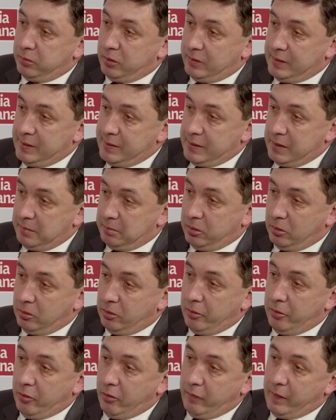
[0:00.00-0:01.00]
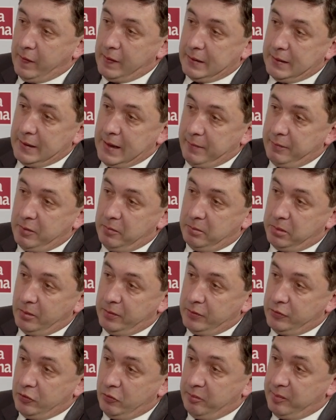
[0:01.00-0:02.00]
propozycje pokojowe, a ja bym
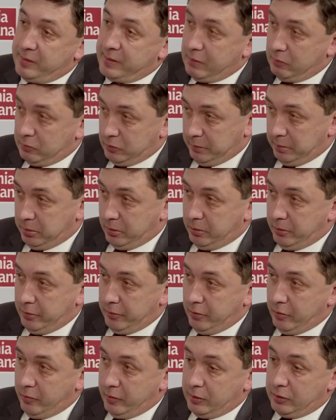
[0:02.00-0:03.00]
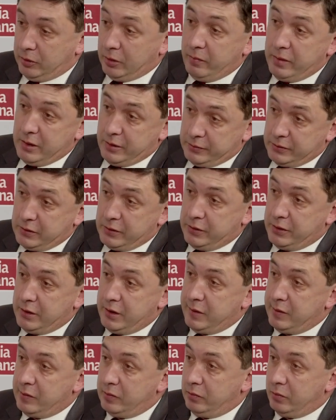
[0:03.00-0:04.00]
powiedział pseudopokojowe. Są jeszcze
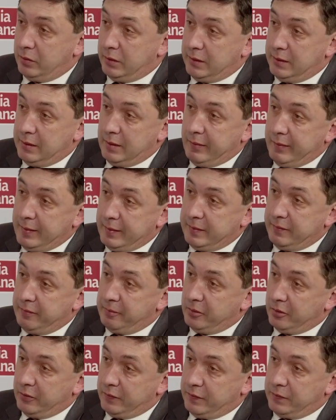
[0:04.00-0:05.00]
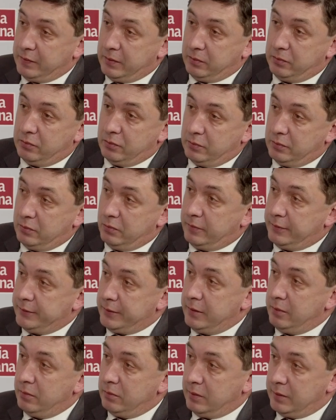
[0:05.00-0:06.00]
dzisiaj historycy Noedi w Polsce, którzy
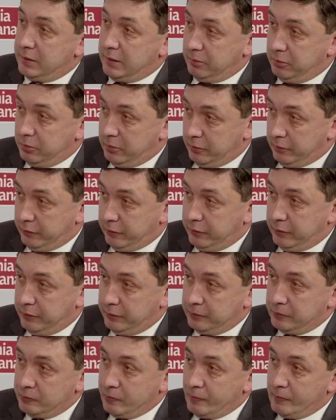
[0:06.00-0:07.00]
uważają to za błąd.